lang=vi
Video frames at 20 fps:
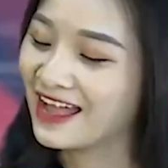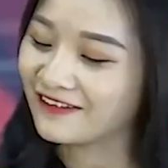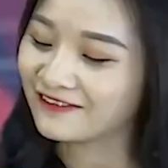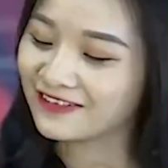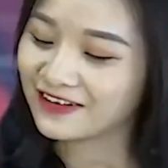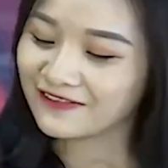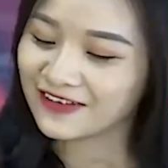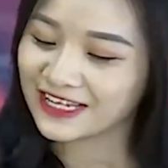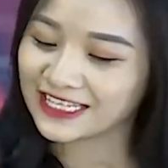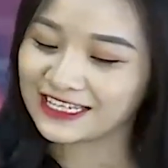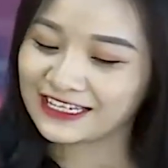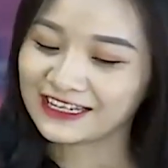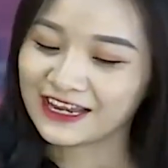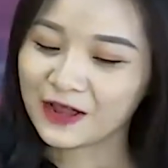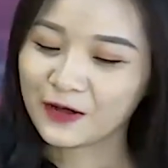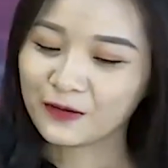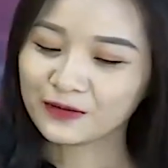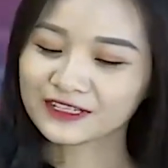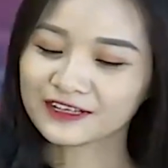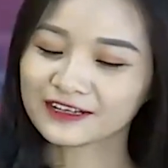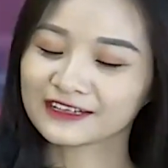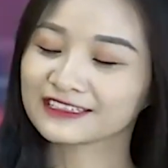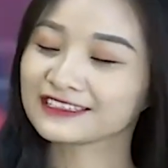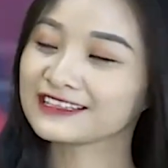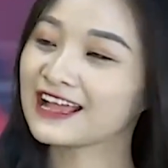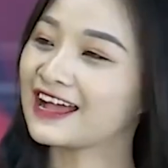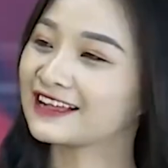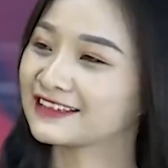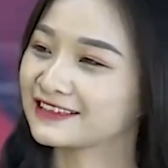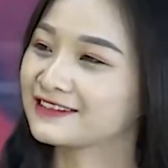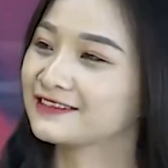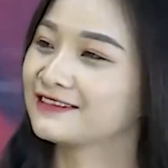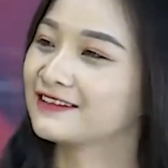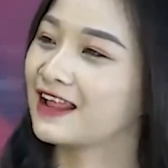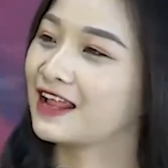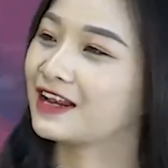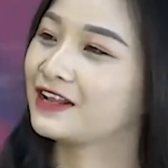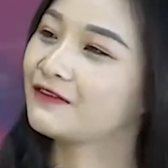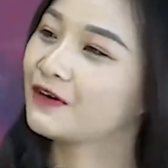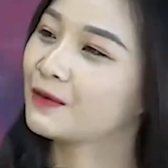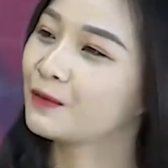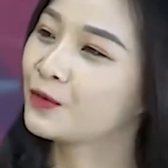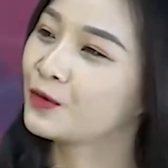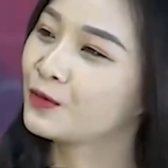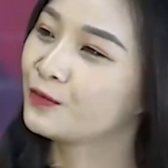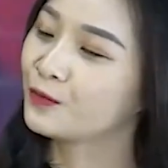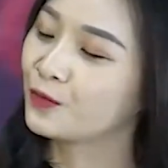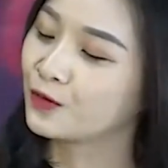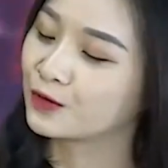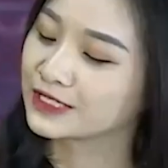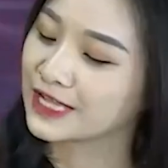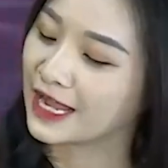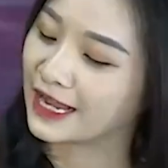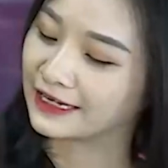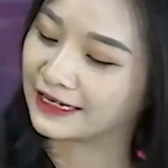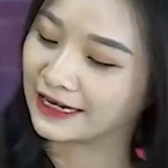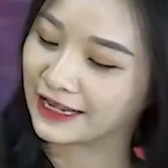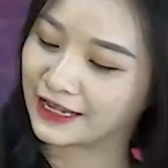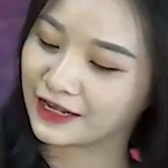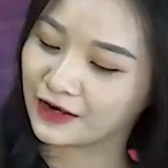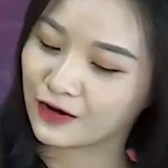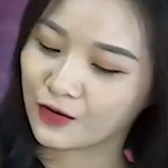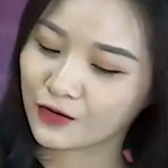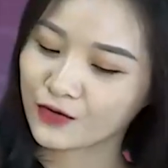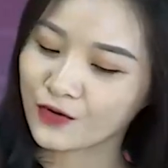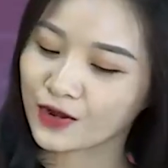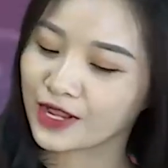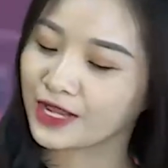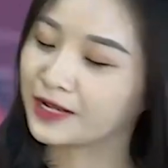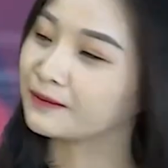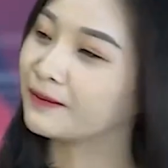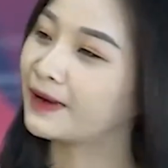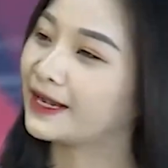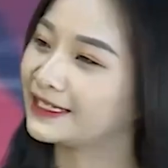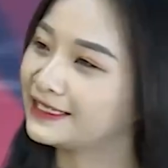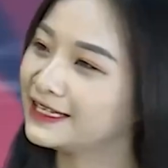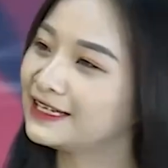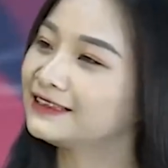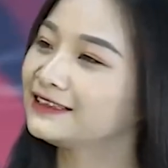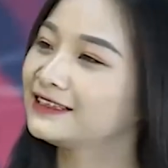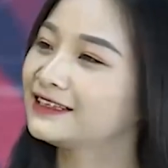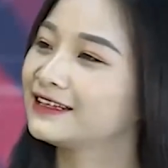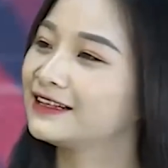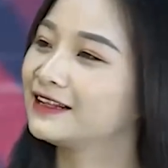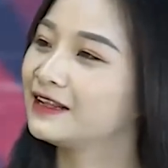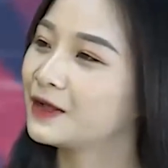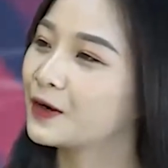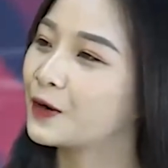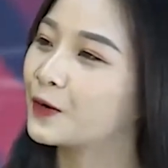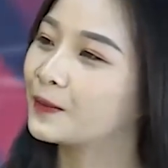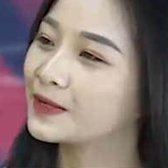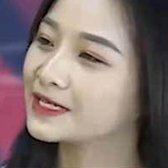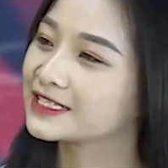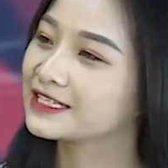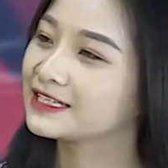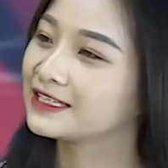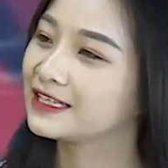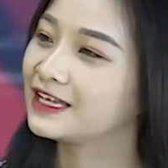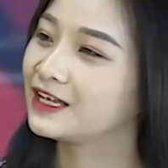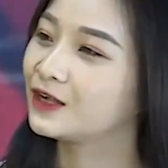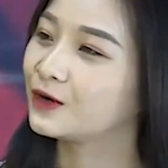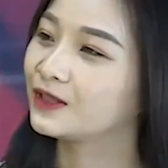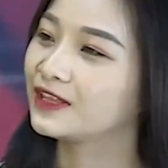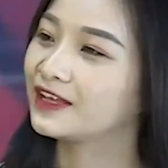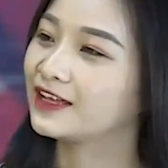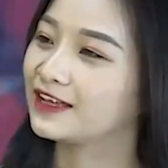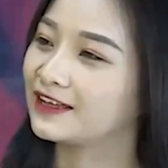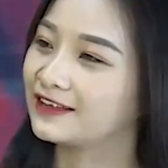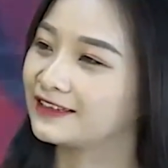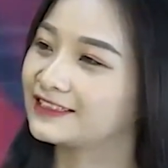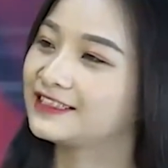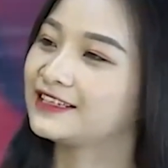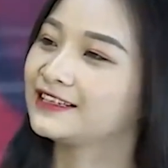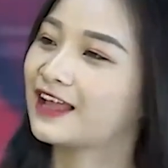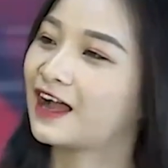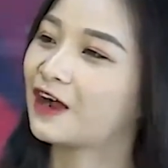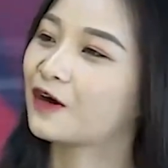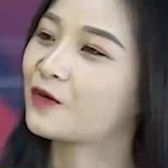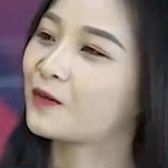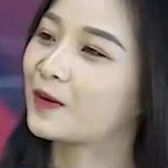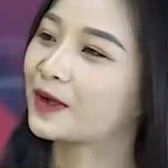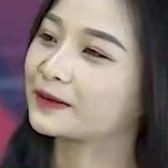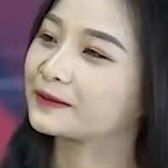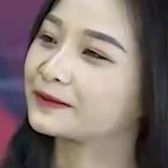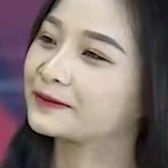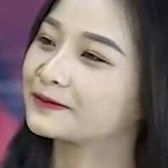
Vâng vậy thì nếu rằng giả sử là Liverpool mùa giải này có đội hình mạnh nhất thì liệu Man City có thể chiến thắng không ạ?